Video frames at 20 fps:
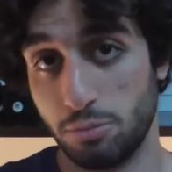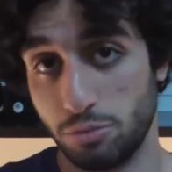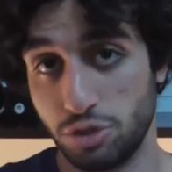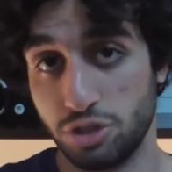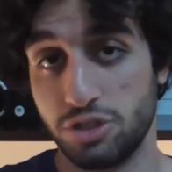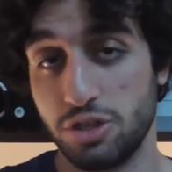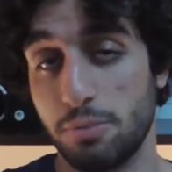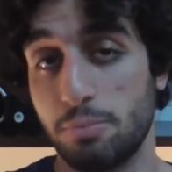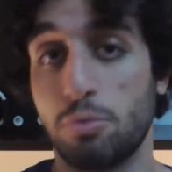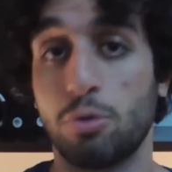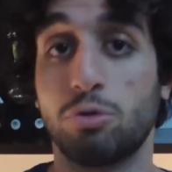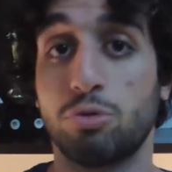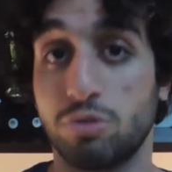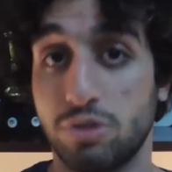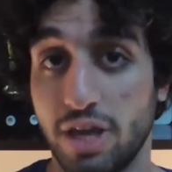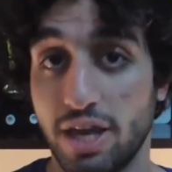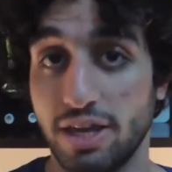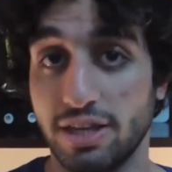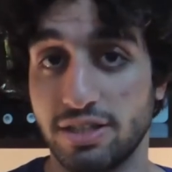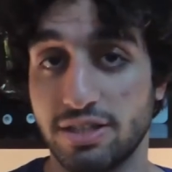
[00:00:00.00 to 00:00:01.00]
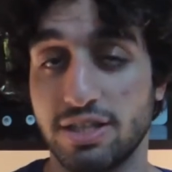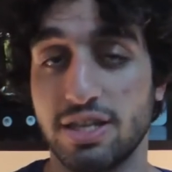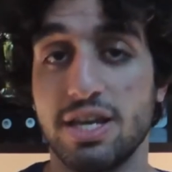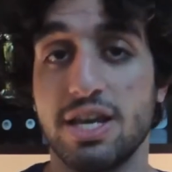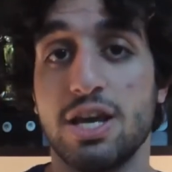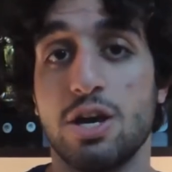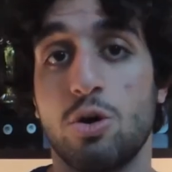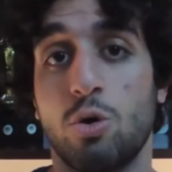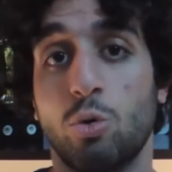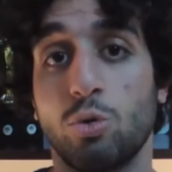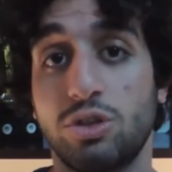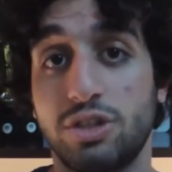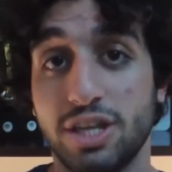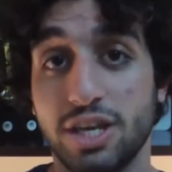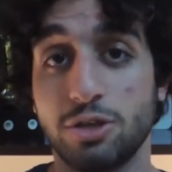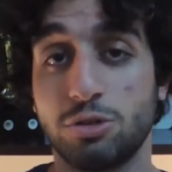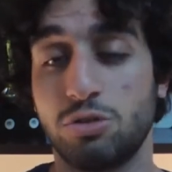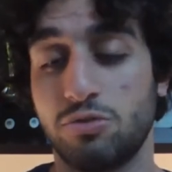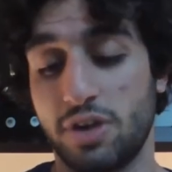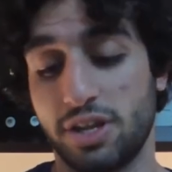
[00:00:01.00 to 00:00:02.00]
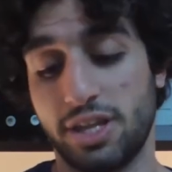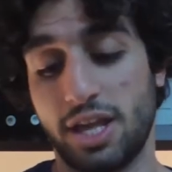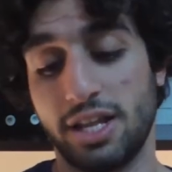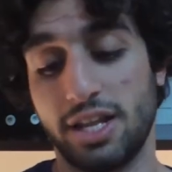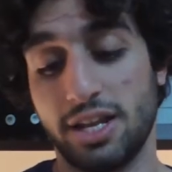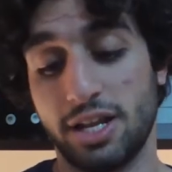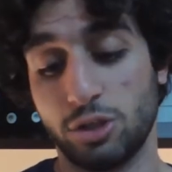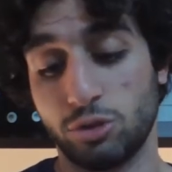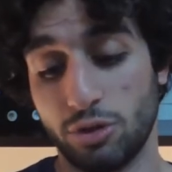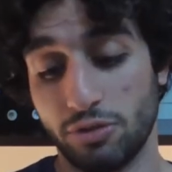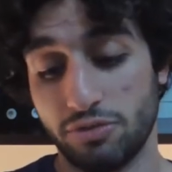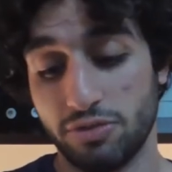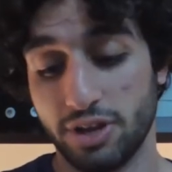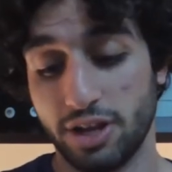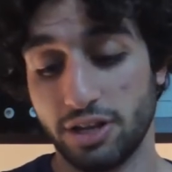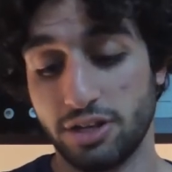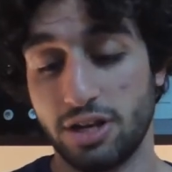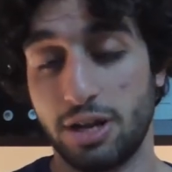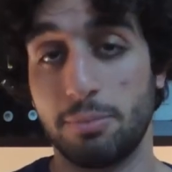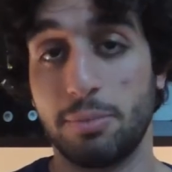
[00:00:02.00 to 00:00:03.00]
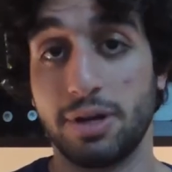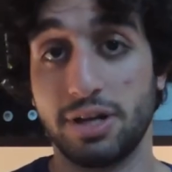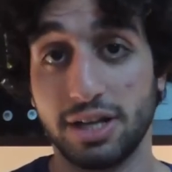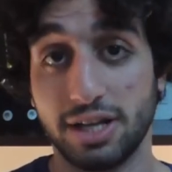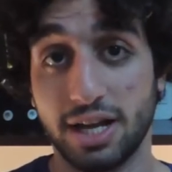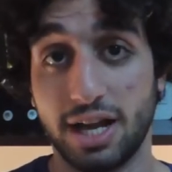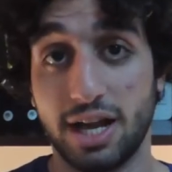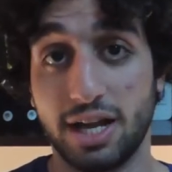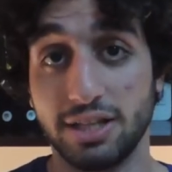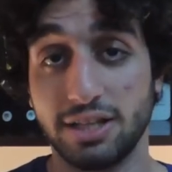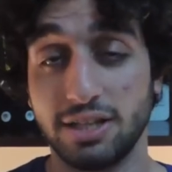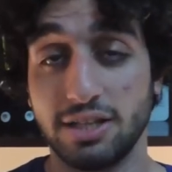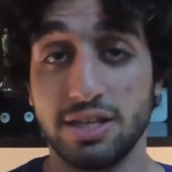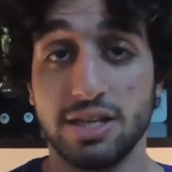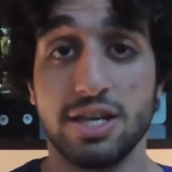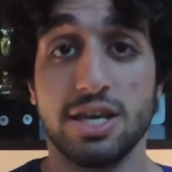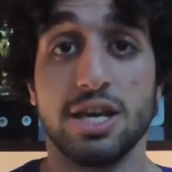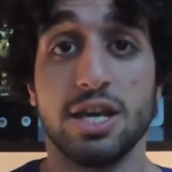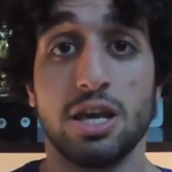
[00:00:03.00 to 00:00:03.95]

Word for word: Vamos dizer português, o texto vai estar ali na sua frente, na bancada,